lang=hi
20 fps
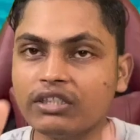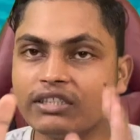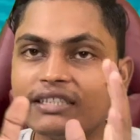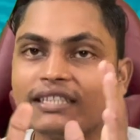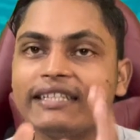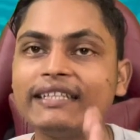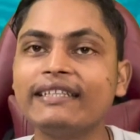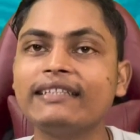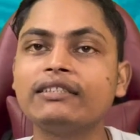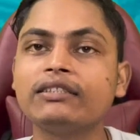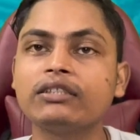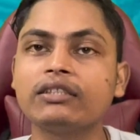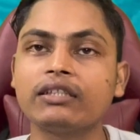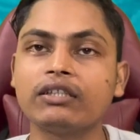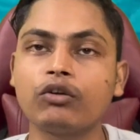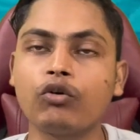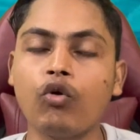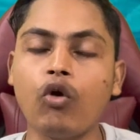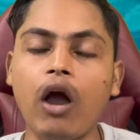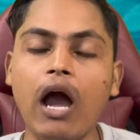इस सीरीज
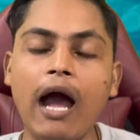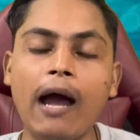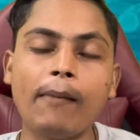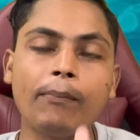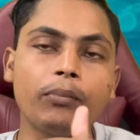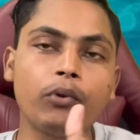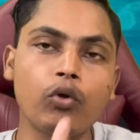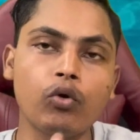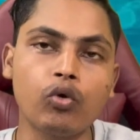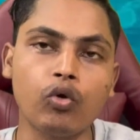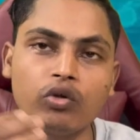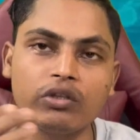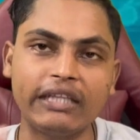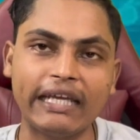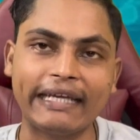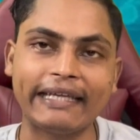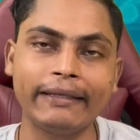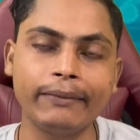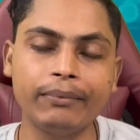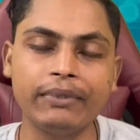को आप लोग को
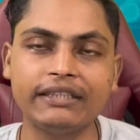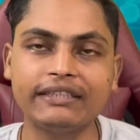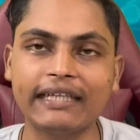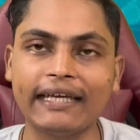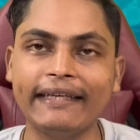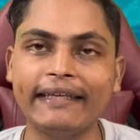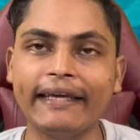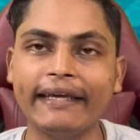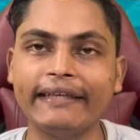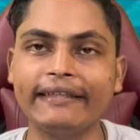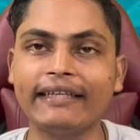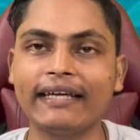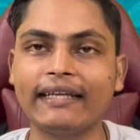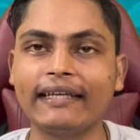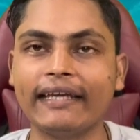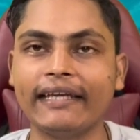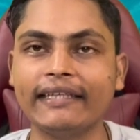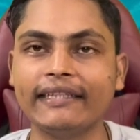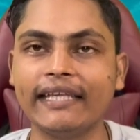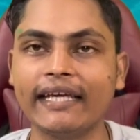देखनी भी चाहिए या
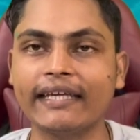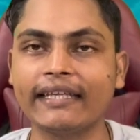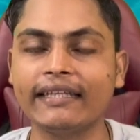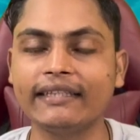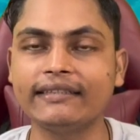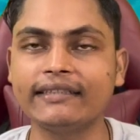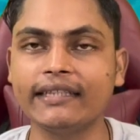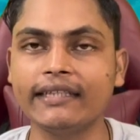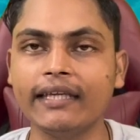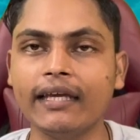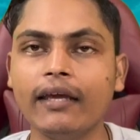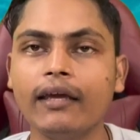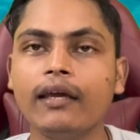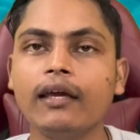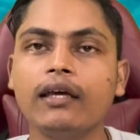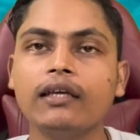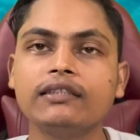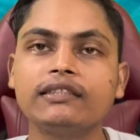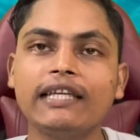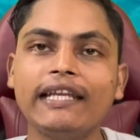नहीं देखनी चाहिए
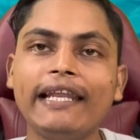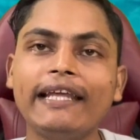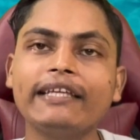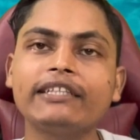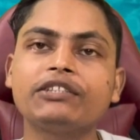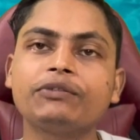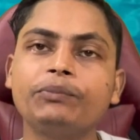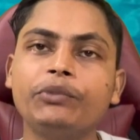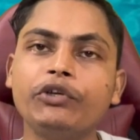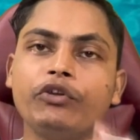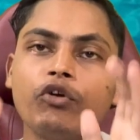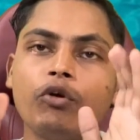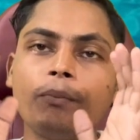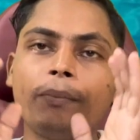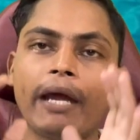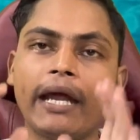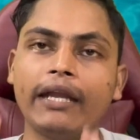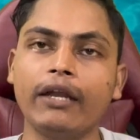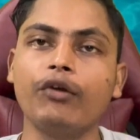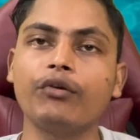चलिए इस वीडियो में
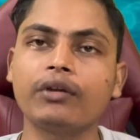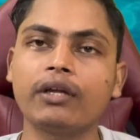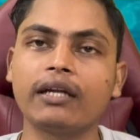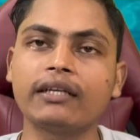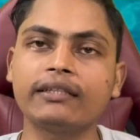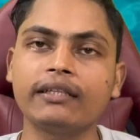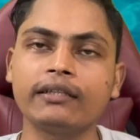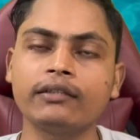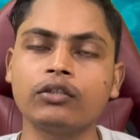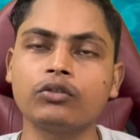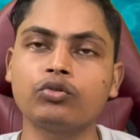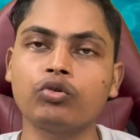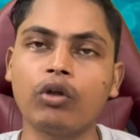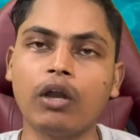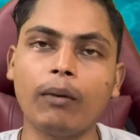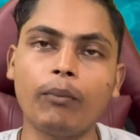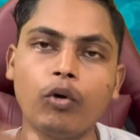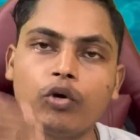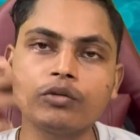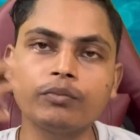फाइंड आउट करते हैं तो
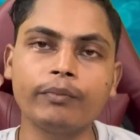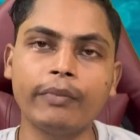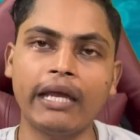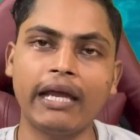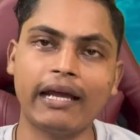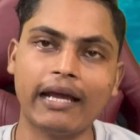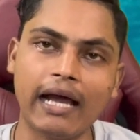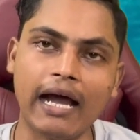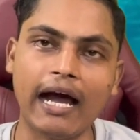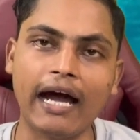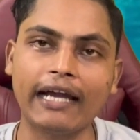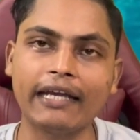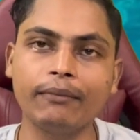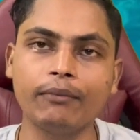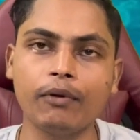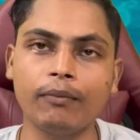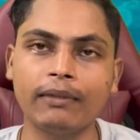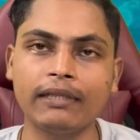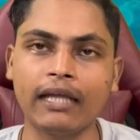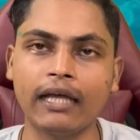थोड़ा बहुत मैं कहानी
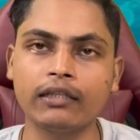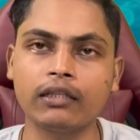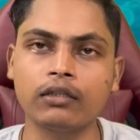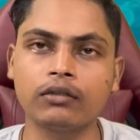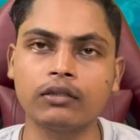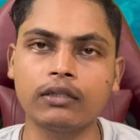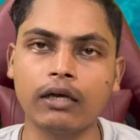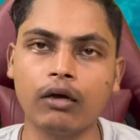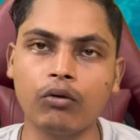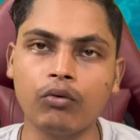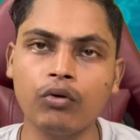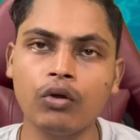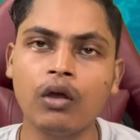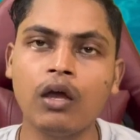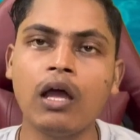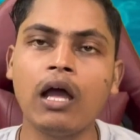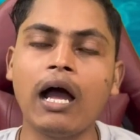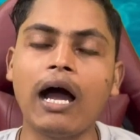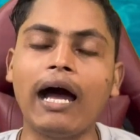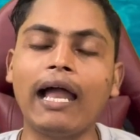में बता देता हूँ
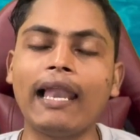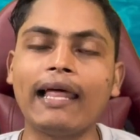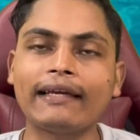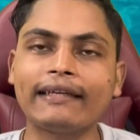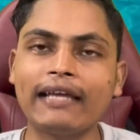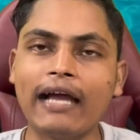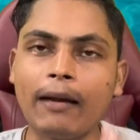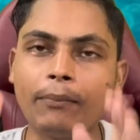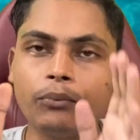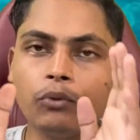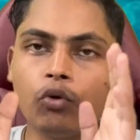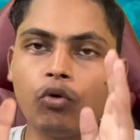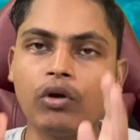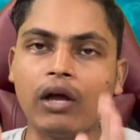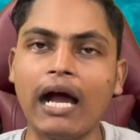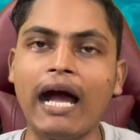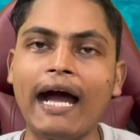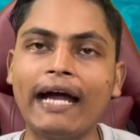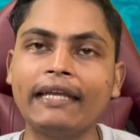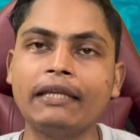हालांकि आप लोग
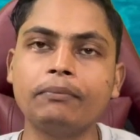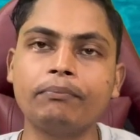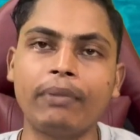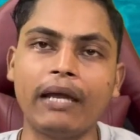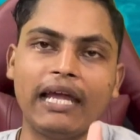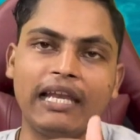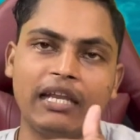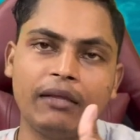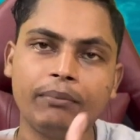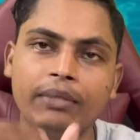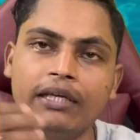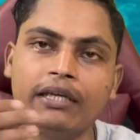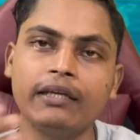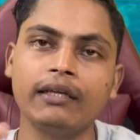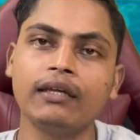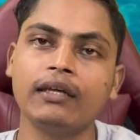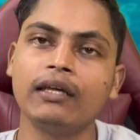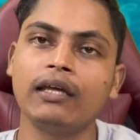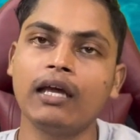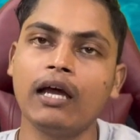कहानी पहले भी
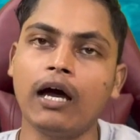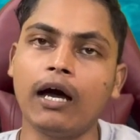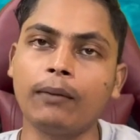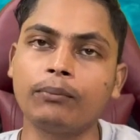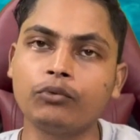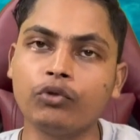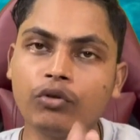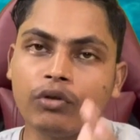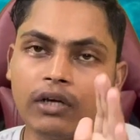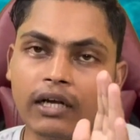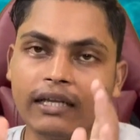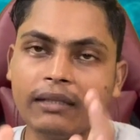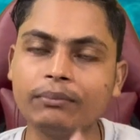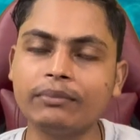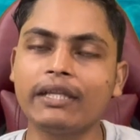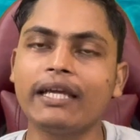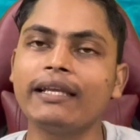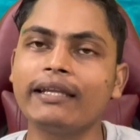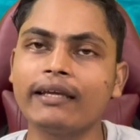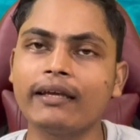अब्दुल करीम
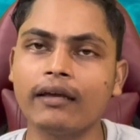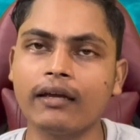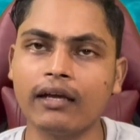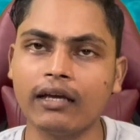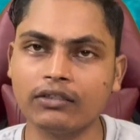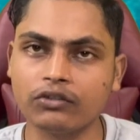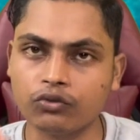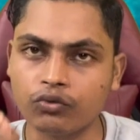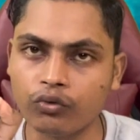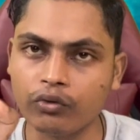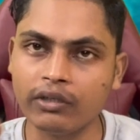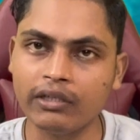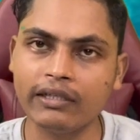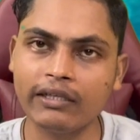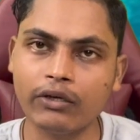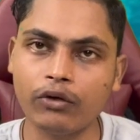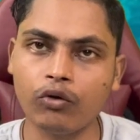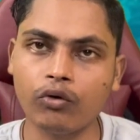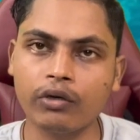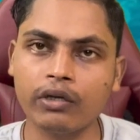तेलीगी का सुन
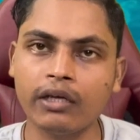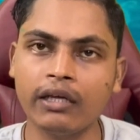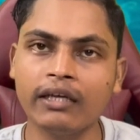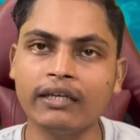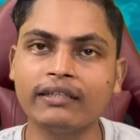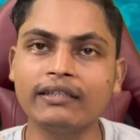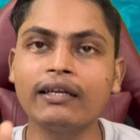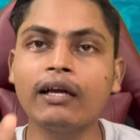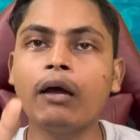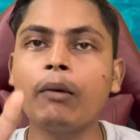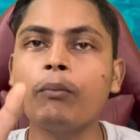लिए होंगे यह